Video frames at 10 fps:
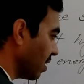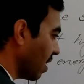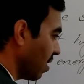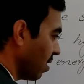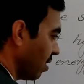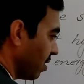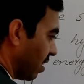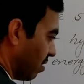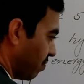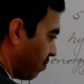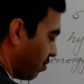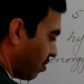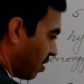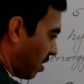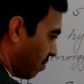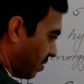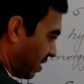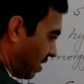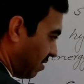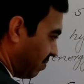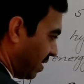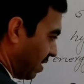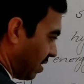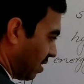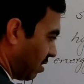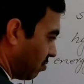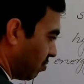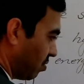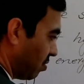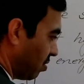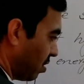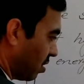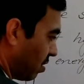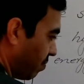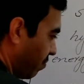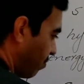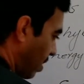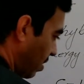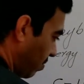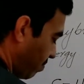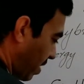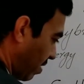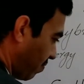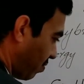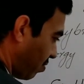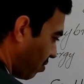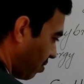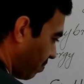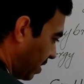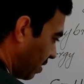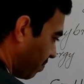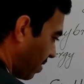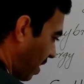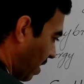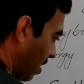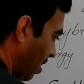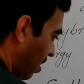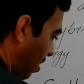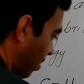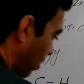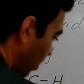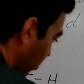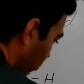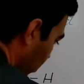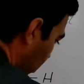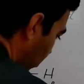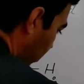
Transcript: ठीक है यानी फोर आर्बिटाल्स बनेंगे तो इनकी वन बाई फोर मल्टीप्लाई हंड्रेड तो ये